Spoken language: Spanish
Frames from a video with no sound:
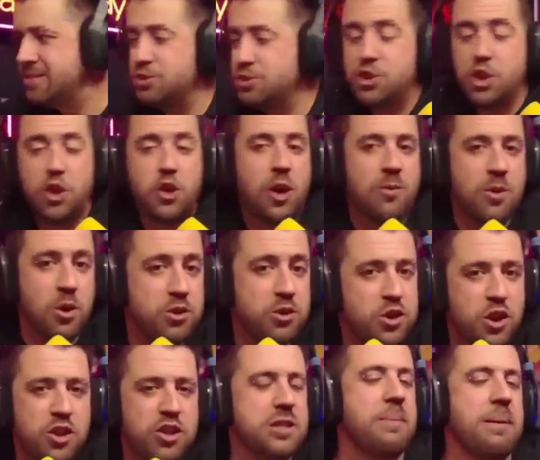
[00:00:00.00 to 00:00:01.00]
no hablo, yo no
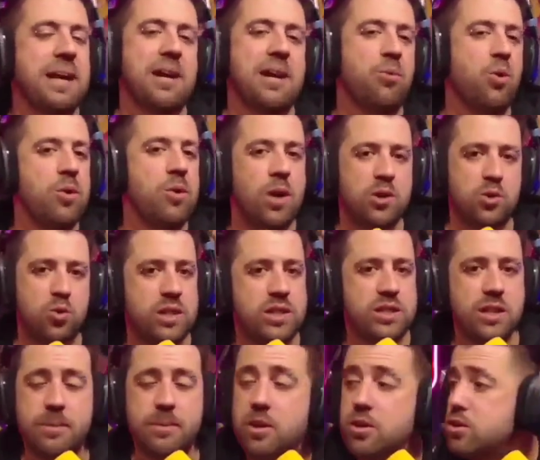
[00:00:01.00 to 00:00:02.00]
sé para qué vuelvo a Twitch,
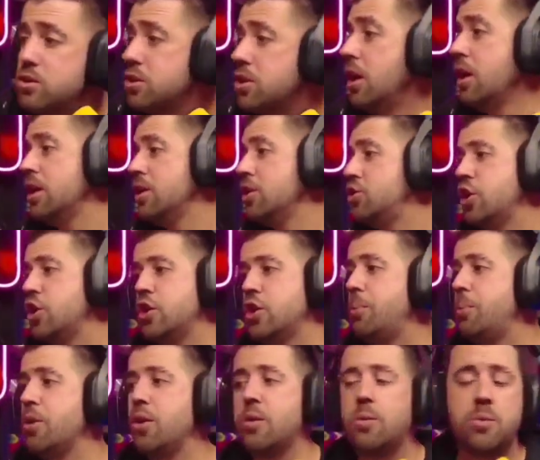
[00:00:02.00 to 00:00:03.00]
amigos. Yo no
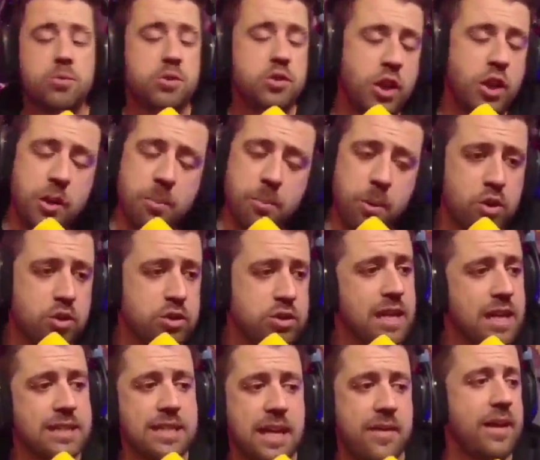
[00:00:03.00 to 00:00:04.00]
puedo, yo no puedo estar
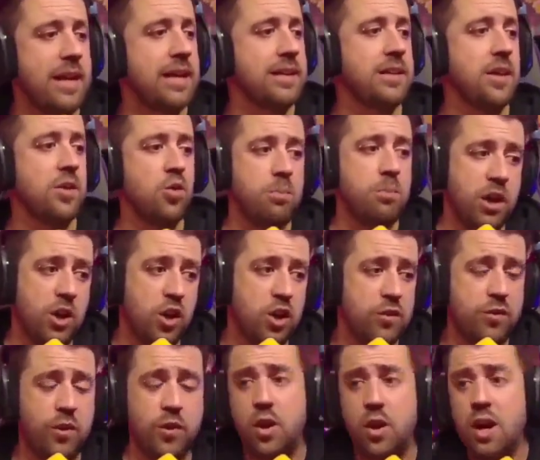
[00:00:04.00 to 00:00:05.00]
ya delante de un
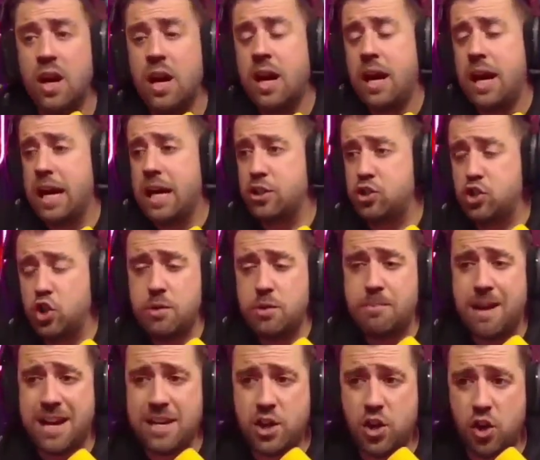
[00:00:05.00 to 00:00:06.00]
micrófono. Estoy
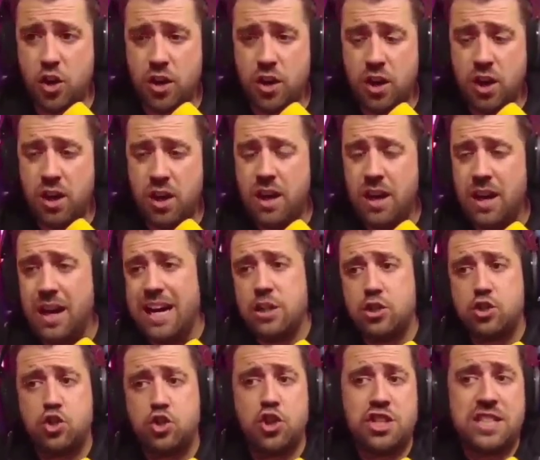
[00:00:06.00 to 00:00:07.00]
mayor,
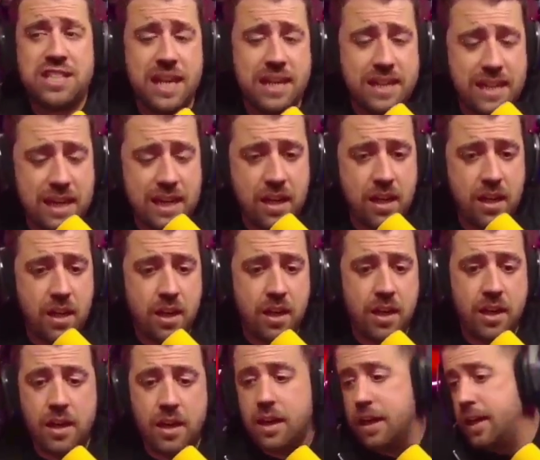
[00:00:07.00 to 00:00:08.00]
estoy senil
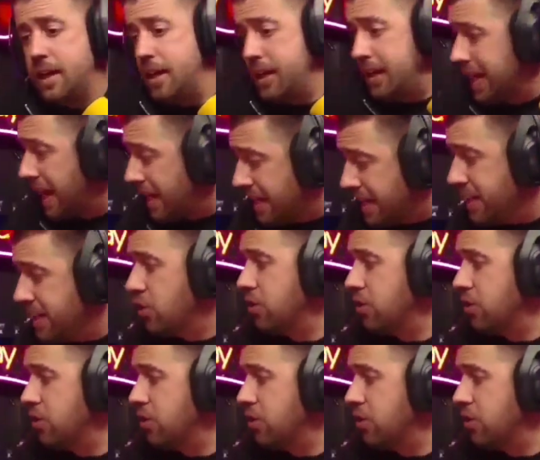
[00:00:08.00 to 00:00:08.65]
y la lío.